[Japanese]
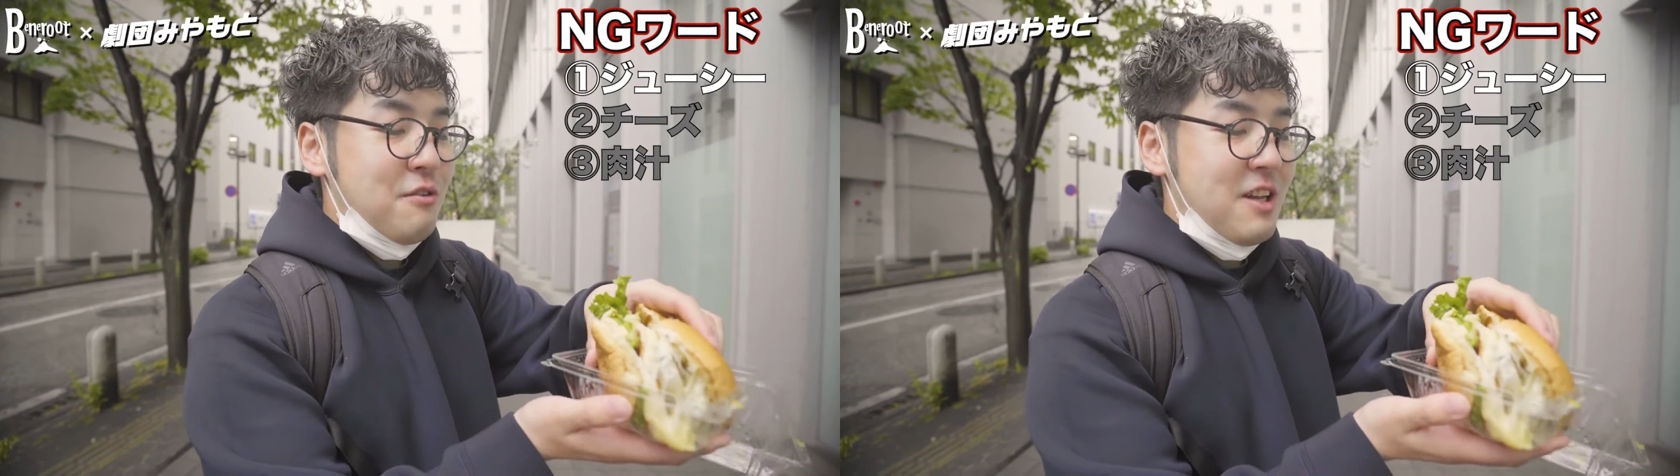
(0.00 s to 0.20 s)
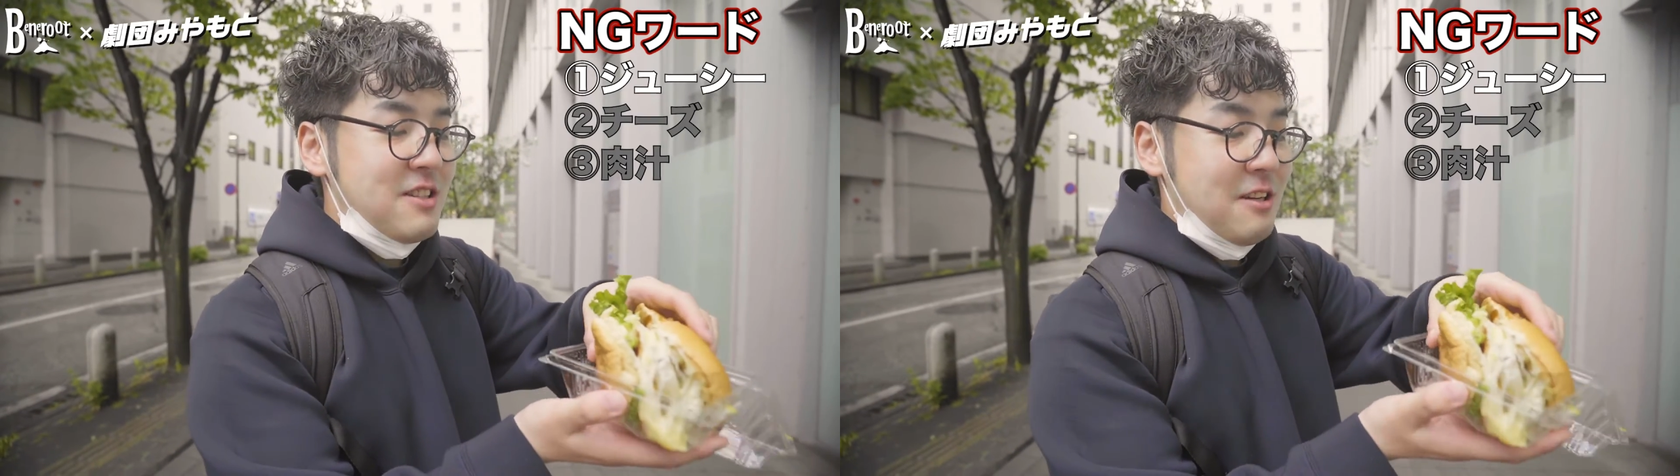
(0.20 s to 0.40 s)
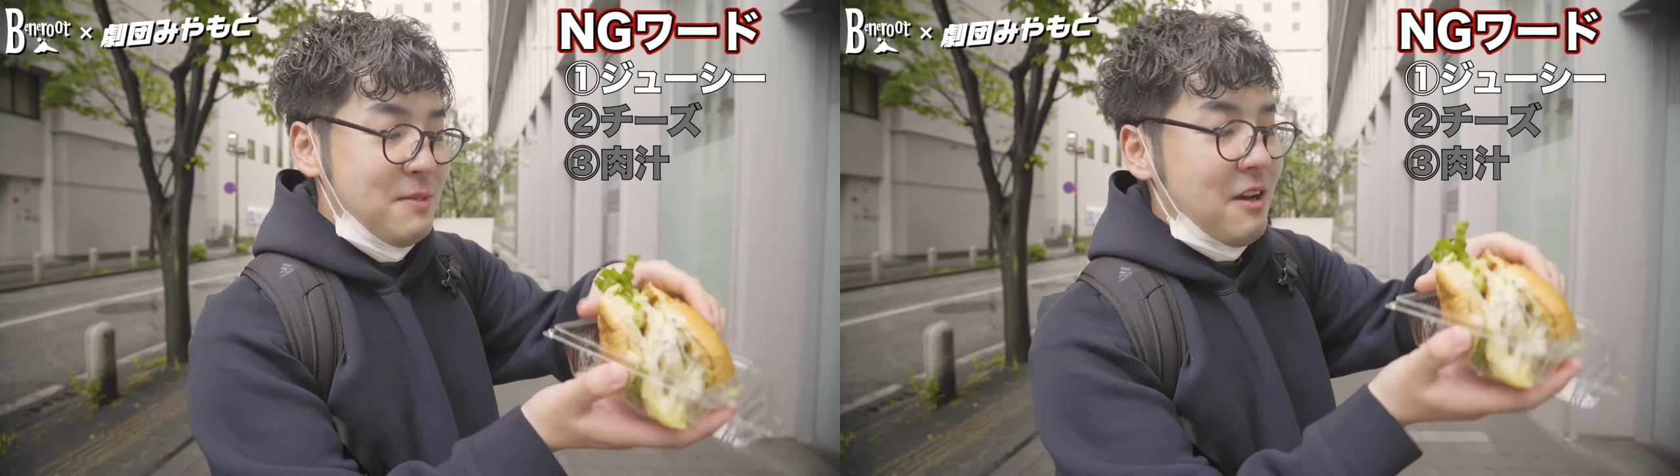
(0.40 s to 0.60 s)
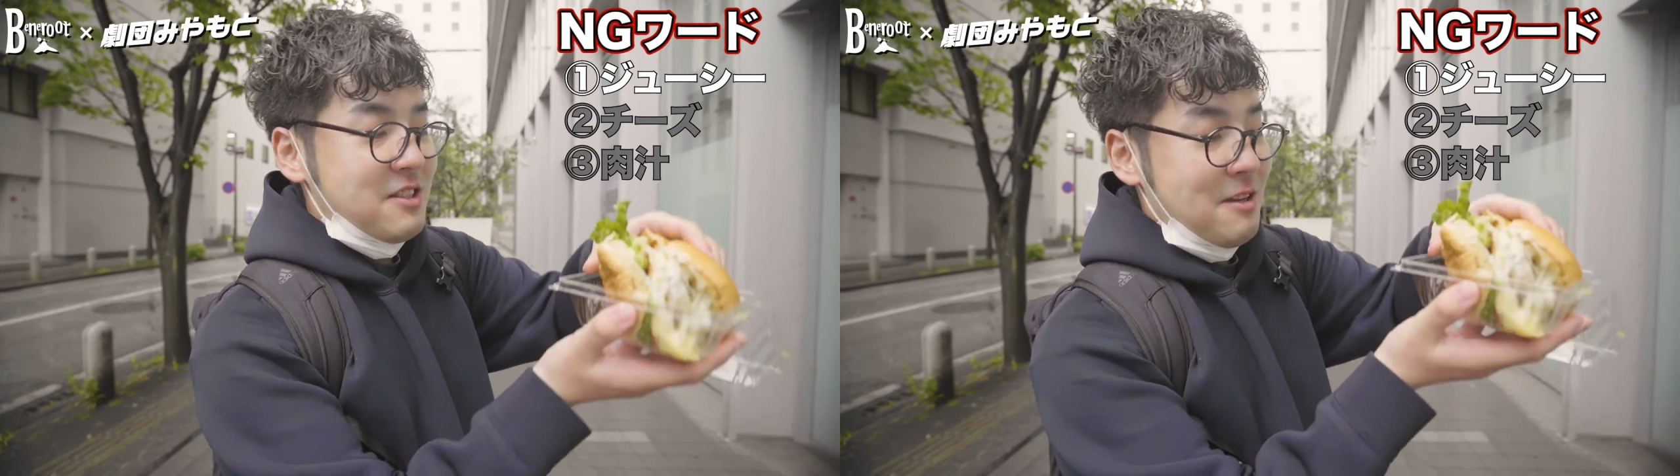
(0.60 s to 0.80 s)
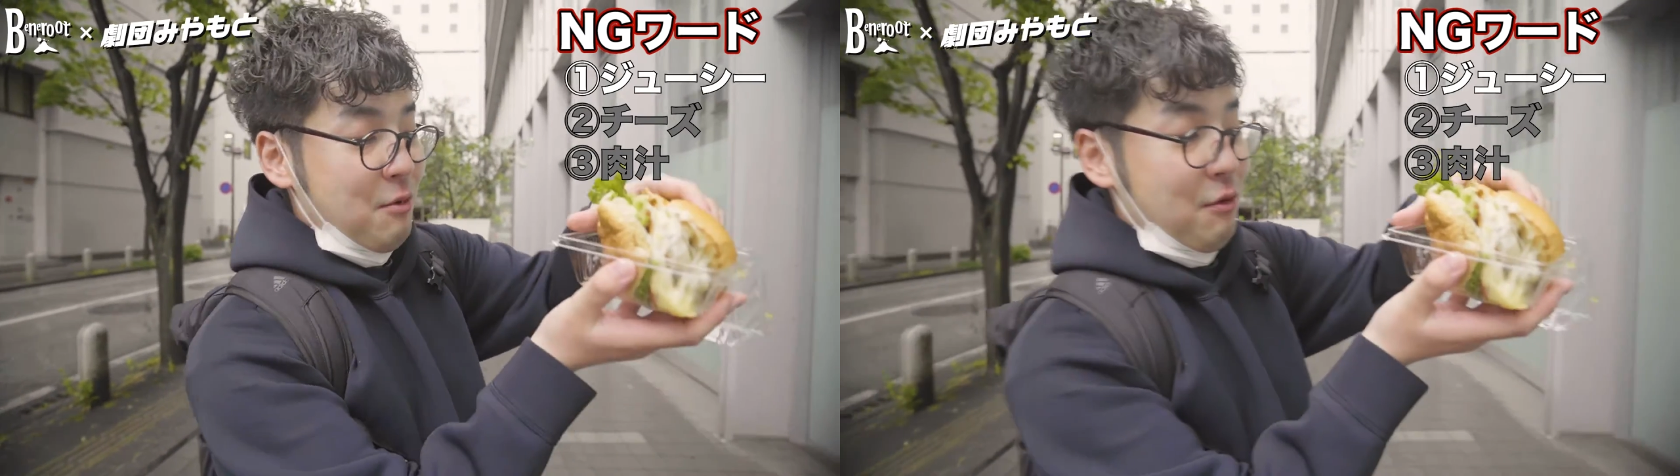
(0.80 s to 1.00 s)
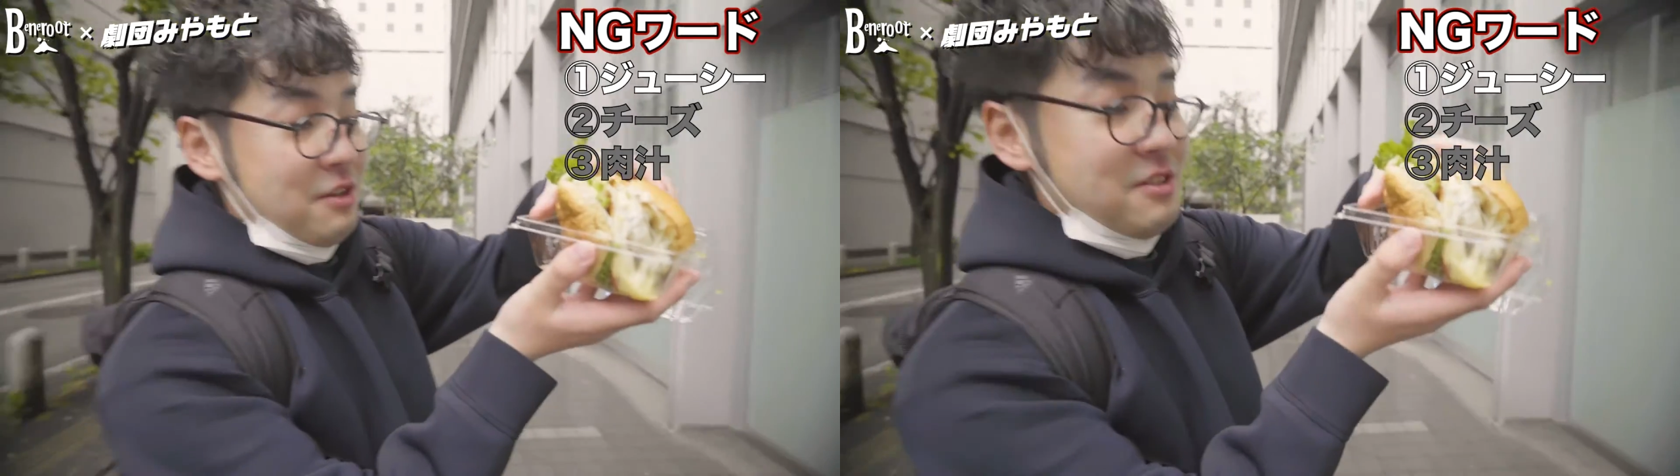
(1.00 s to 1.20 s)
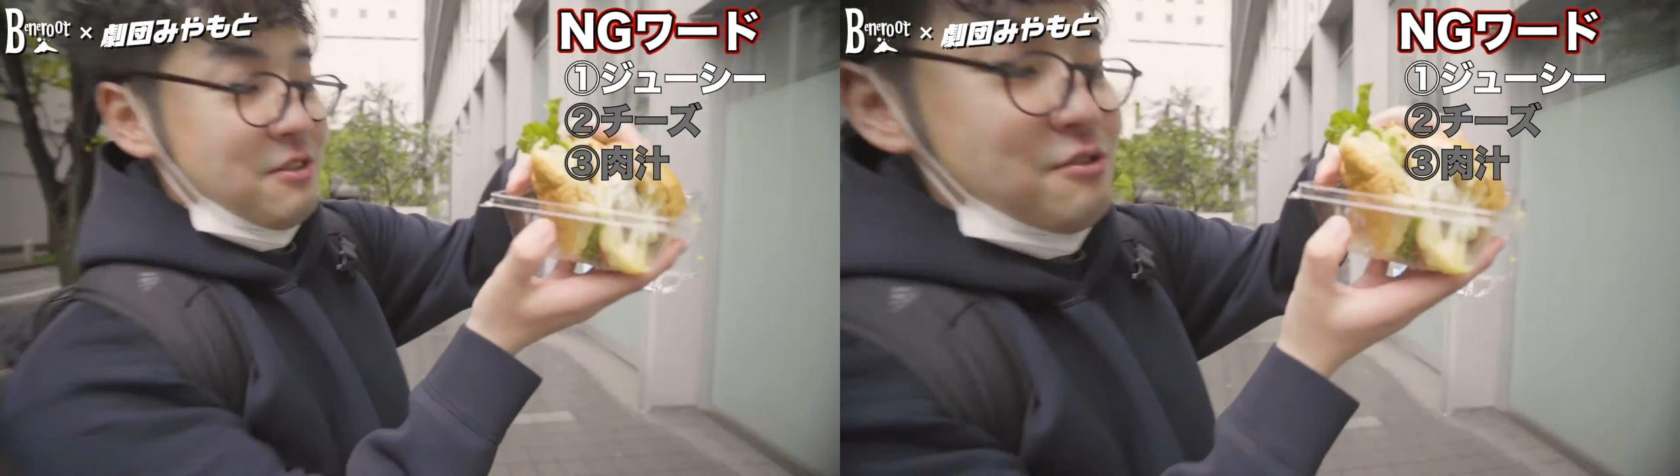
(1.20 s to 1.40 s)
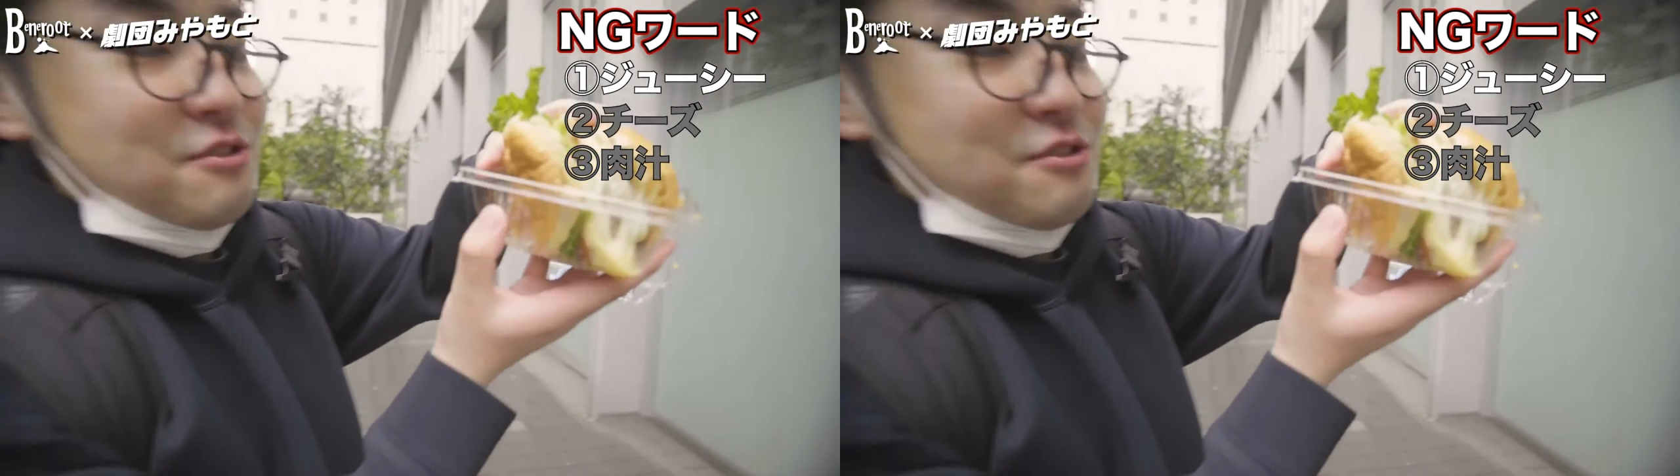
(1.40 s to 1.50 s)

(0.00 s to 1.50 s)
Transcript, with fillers: を受けづらい見てくださいもうこれ肉